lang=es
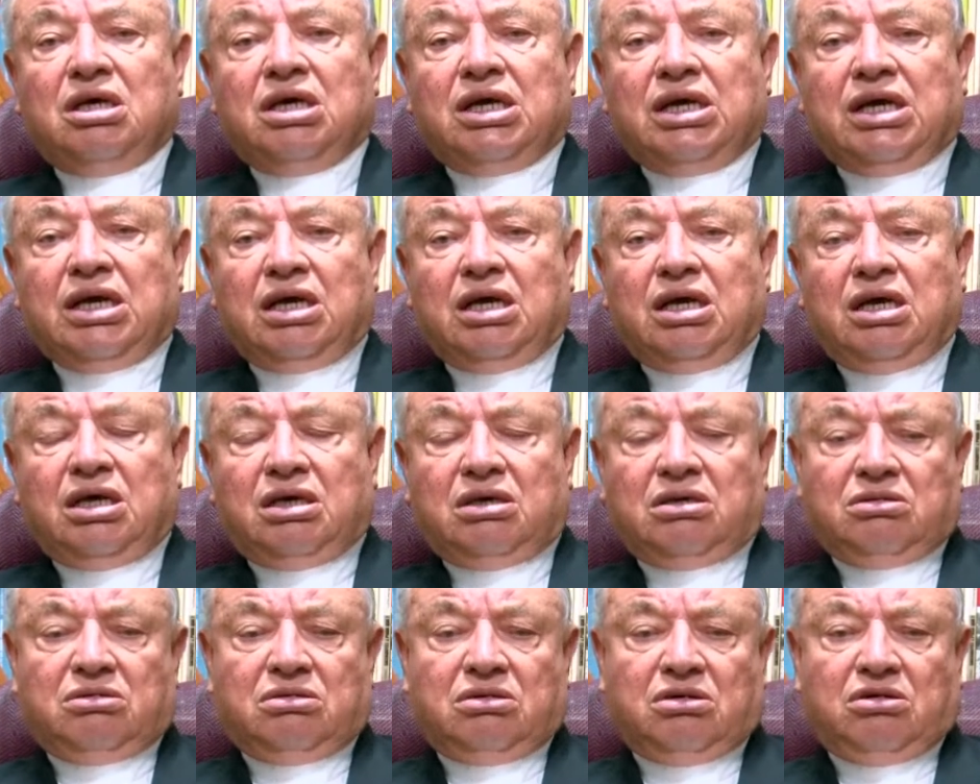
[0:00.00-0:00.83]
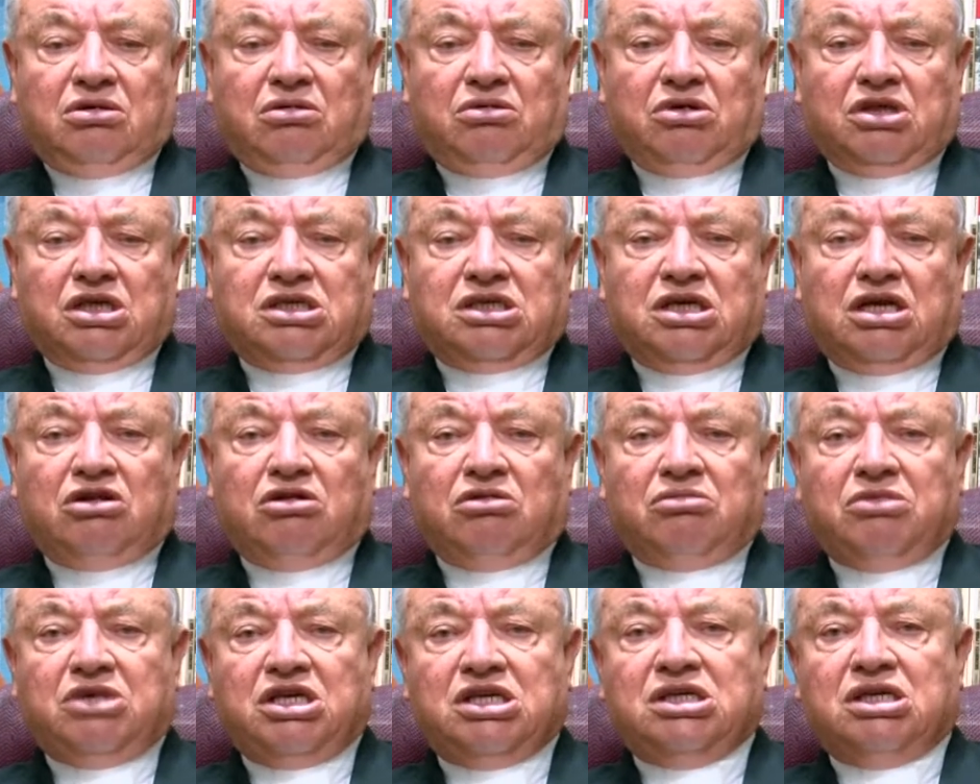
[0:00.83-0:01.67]
que, como decían los
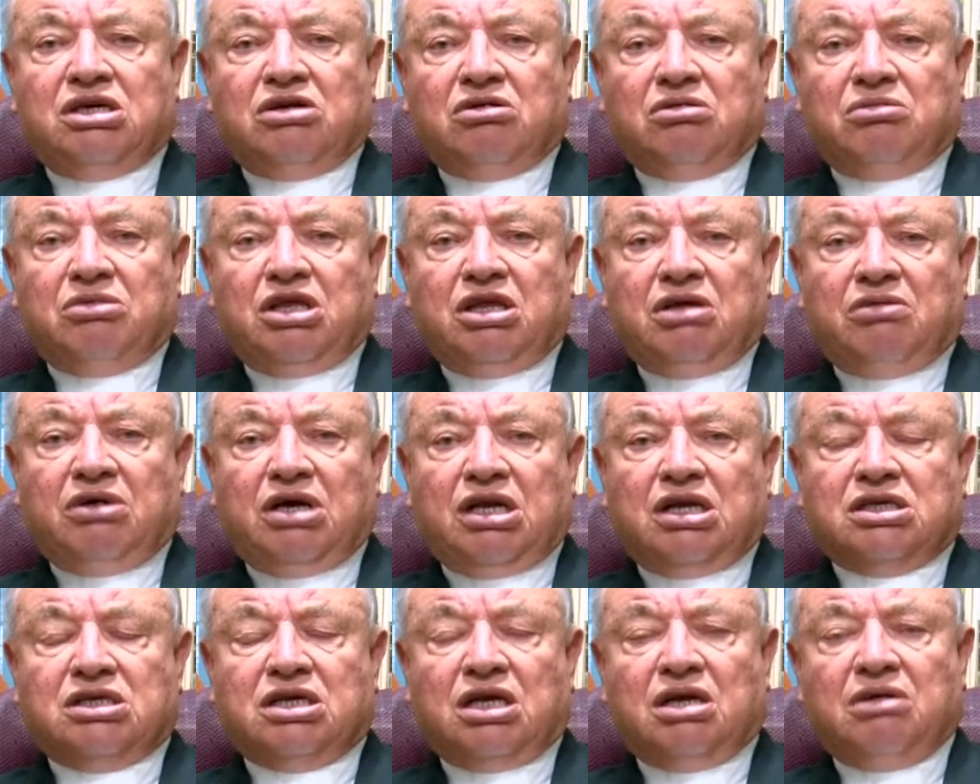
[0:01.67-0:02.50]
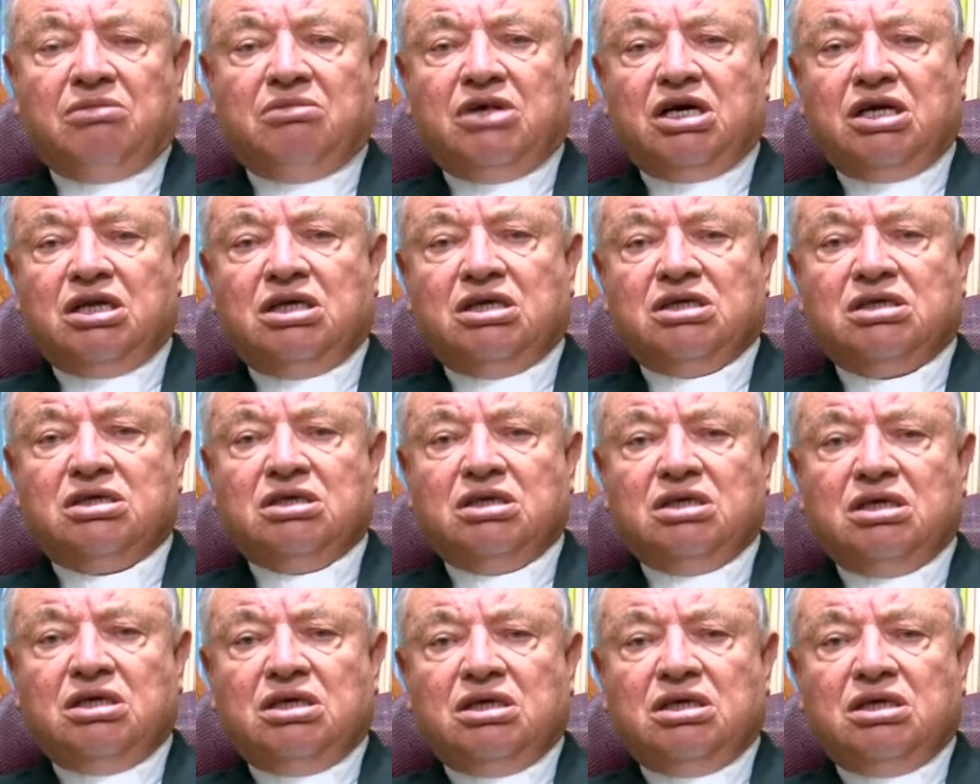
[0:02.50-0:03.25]
místicos medievales alemanes,